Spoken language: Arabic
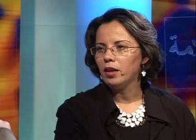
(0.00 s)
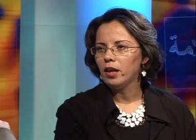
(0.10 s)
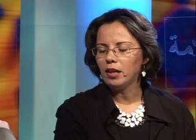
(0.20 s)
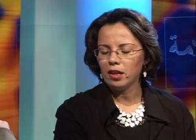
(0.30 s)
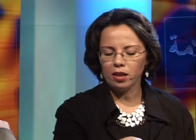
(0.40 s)

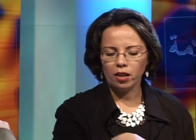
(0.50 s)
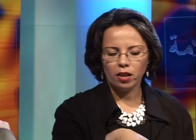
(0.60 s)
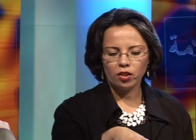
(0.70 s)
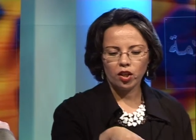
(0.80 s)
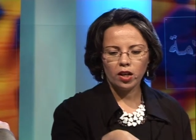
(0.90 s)
يعني
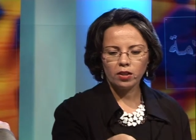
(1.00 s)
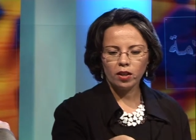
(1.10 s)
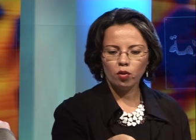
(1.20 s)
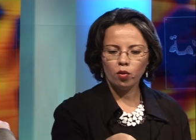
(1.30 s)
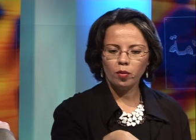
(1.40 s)
الاشخاص
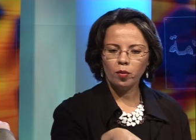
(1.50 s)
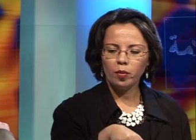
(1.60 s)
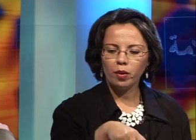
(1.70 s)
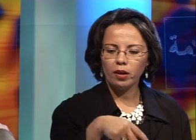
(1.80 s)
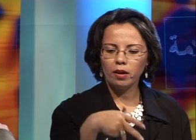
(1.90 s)
هذوكم
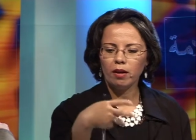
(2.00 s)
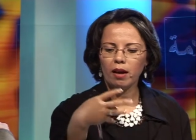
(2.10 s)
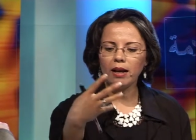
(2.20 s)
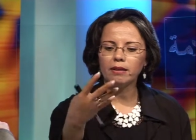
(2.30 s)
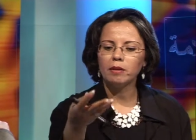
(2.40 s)
آه،
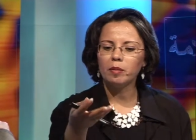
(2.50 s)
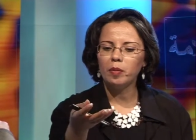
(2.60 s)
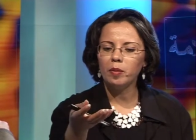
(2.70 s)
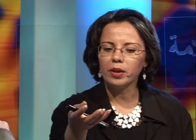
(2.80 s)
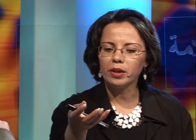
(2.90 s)
حسب
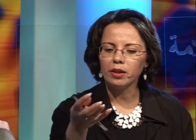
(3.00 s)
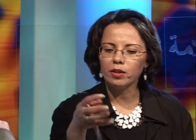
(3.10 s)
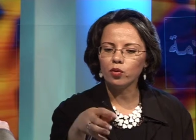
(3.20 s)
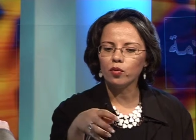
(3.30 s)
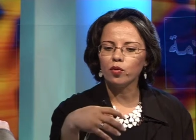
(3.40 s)
ما
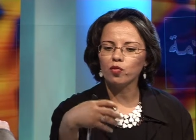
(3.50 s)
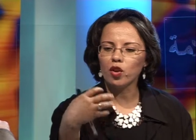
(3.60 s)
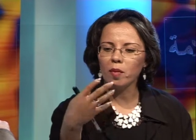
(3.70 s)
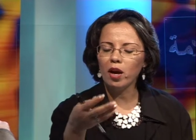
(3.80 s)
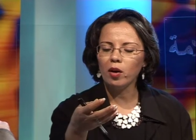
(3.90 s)
يحسوا في
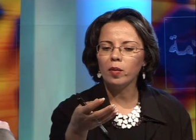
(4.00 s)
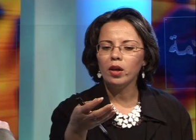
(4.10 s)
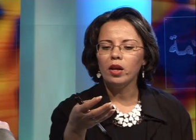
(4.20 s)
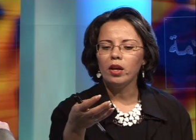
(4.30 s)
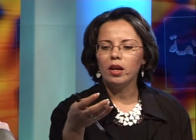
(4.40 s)
مجتمعهم
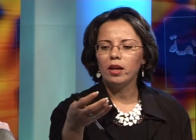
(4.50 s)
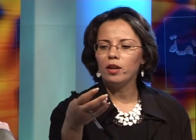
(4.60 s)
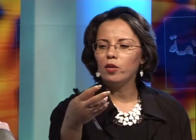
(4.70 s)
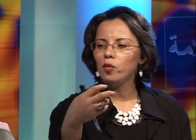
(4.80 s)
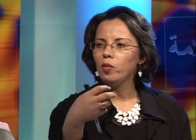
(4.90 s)
هل
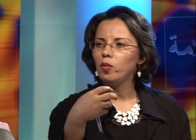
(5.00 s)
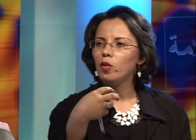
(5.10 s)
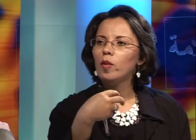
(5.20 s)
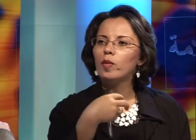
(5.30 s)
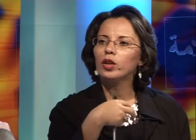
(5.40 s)
انهم
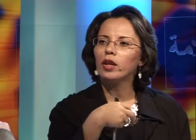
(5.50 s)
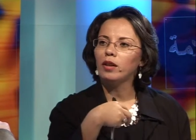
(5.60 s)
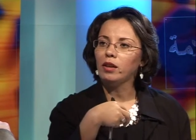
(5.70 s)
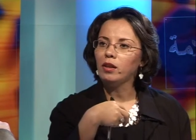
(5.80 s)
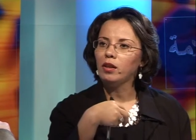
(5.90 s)
هما
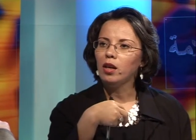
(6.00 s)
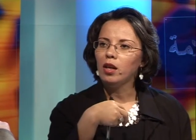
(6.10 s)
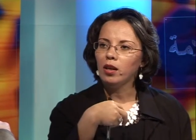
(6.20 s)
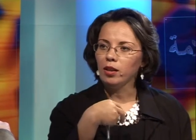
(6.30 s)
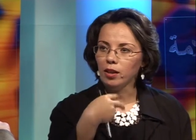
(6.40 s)
مقتنعين
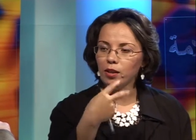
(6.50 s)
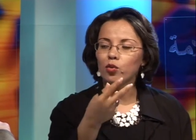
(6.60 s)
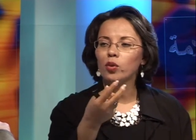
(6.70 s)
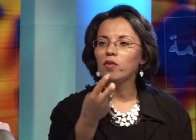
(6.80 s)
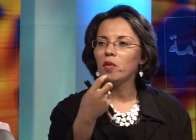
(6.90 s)

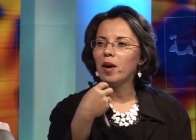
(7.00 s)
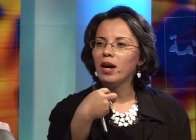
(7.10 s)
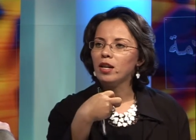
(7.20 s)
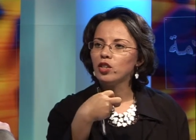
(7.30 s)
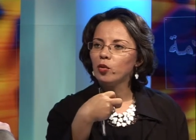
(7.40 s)
يحسوا ان فما
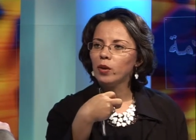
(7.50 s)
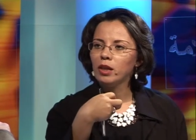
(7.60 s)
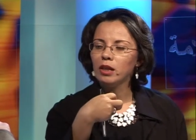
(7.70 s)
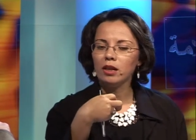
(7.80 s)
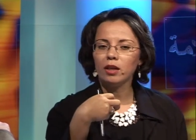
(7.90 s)
حاجه
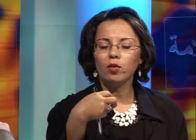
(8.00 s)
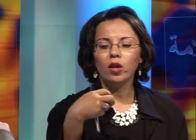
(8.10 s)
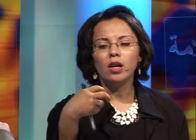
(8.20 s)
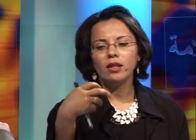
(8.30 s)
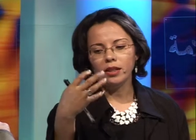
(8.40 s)
ولا لانه
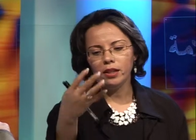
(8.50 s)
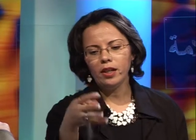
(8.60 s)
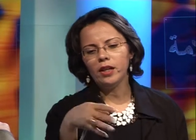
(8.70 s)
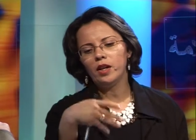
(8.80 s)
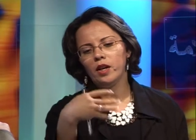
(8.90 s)

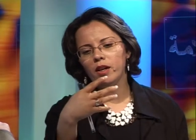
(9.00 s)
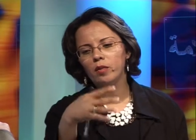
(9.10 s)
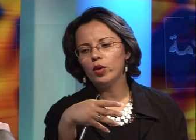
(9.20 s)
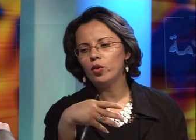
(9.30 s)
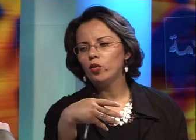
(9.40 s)
صحيح ان
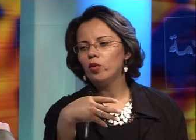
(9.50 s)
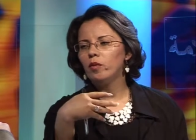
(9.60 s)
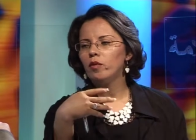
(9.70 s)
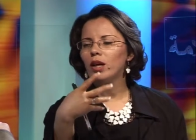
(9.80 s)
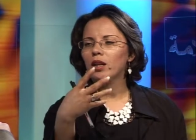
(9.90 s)
العلم
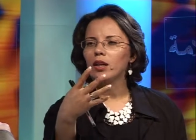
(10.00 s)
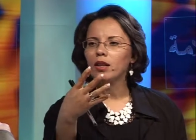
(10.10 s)
اليوم وقت